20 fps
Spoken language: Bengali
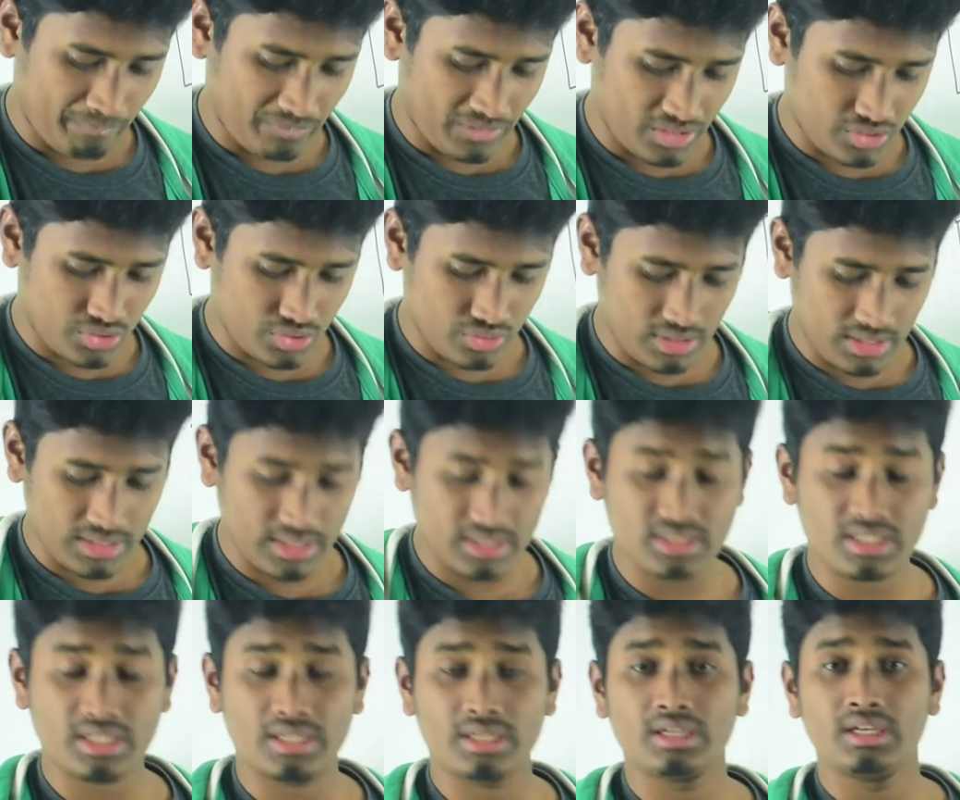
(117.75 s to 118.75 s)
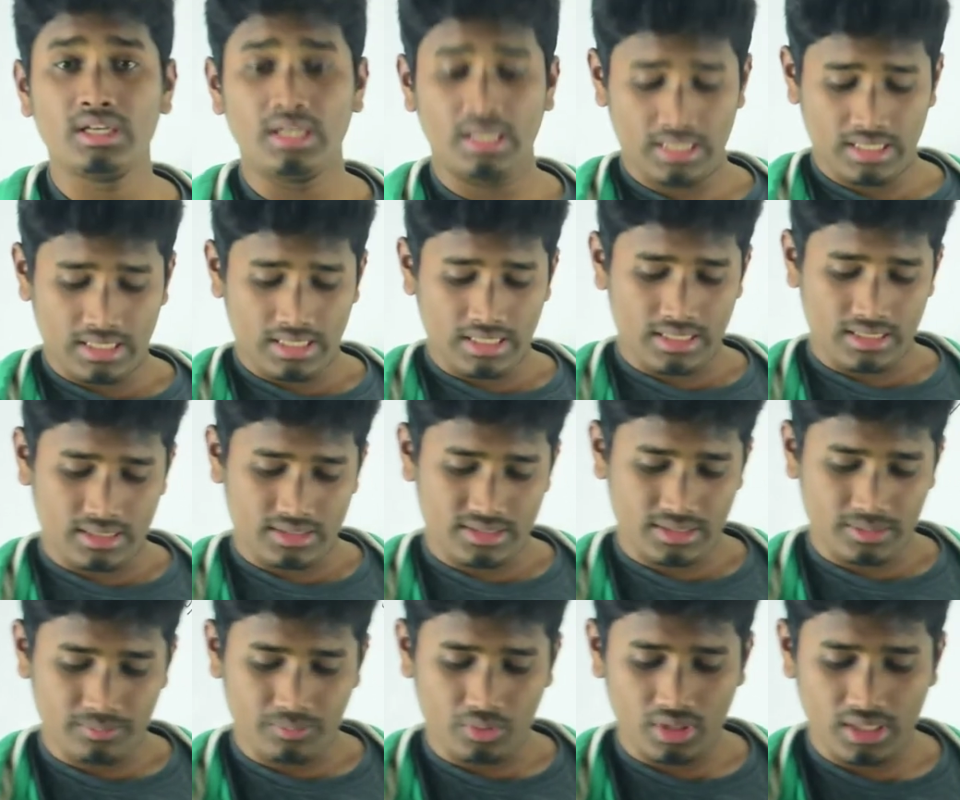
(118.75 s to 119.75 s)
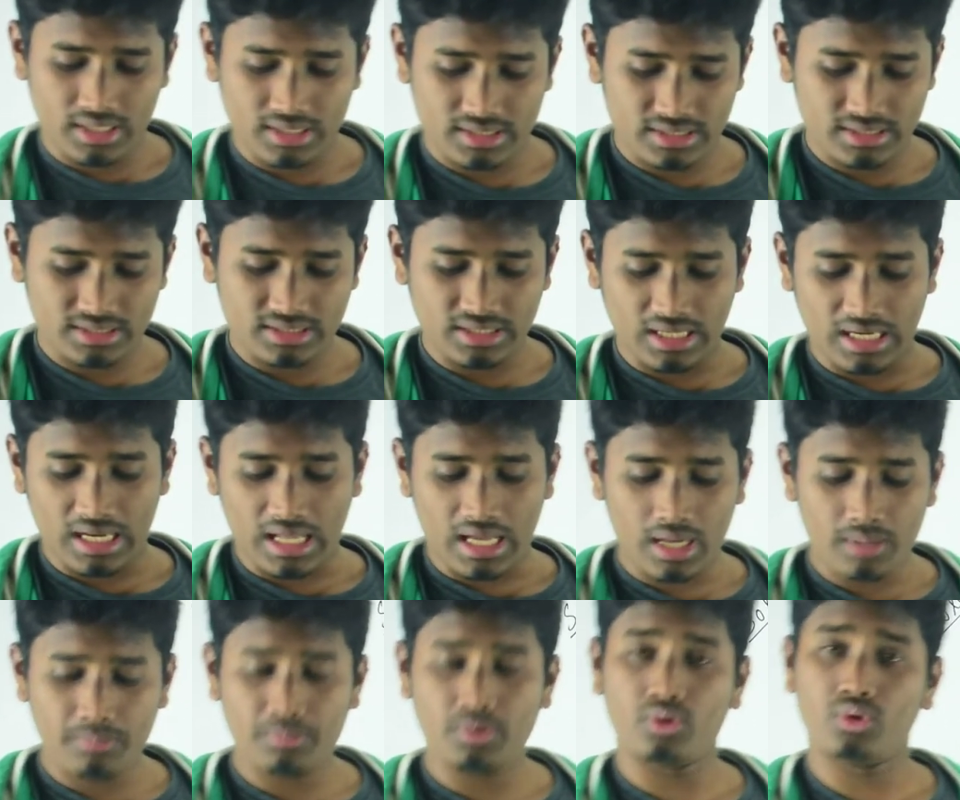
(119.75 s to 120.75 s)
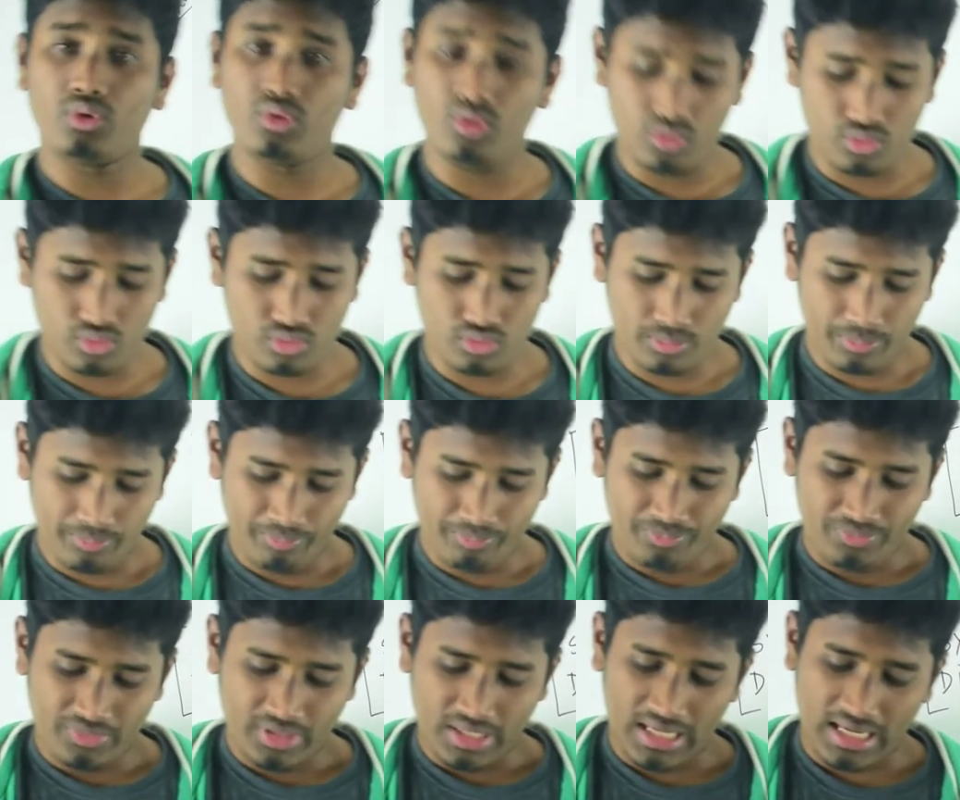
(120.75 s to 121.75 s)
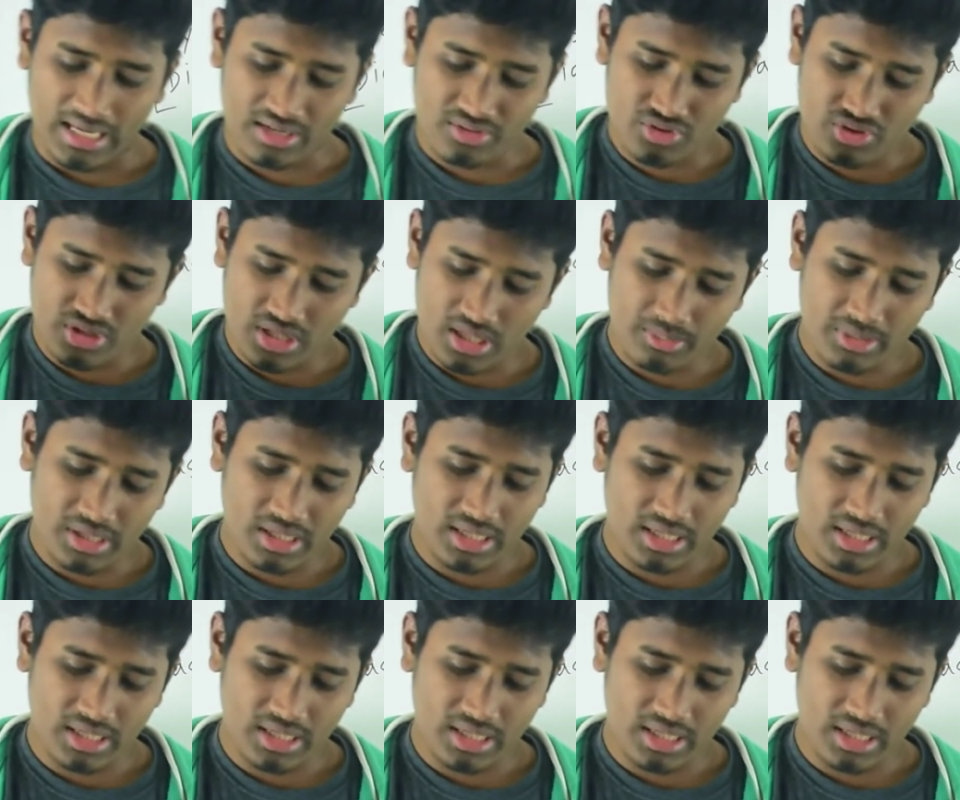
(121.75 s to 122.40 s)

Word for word: অ্যাকচুয়ালি যে যে বলা আছে যে লাভ হলো অ্যাট্রিয়ামের